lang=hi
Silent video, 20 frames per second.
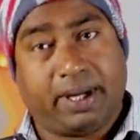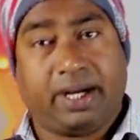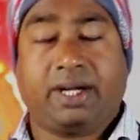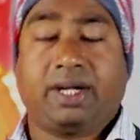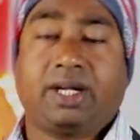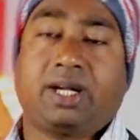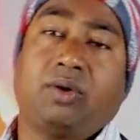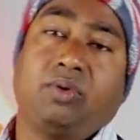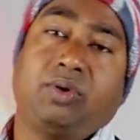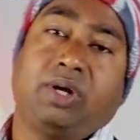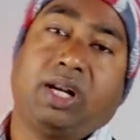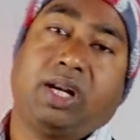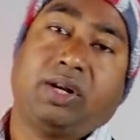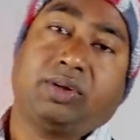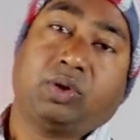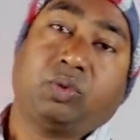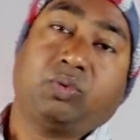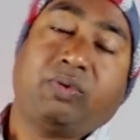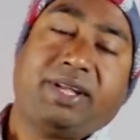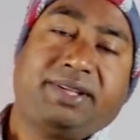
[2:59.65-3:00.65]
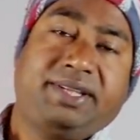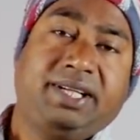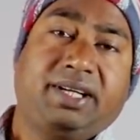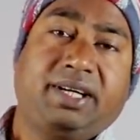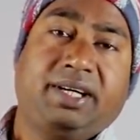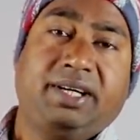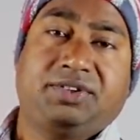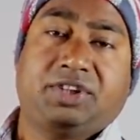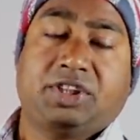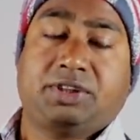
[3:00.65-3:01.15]
बैंक अकाउंट डालना तो वैसी
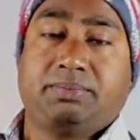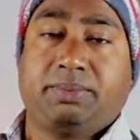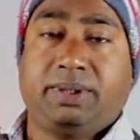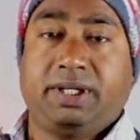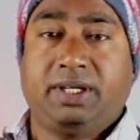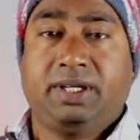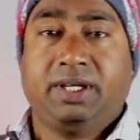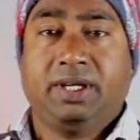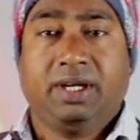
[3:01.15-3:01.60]
कंडीशन में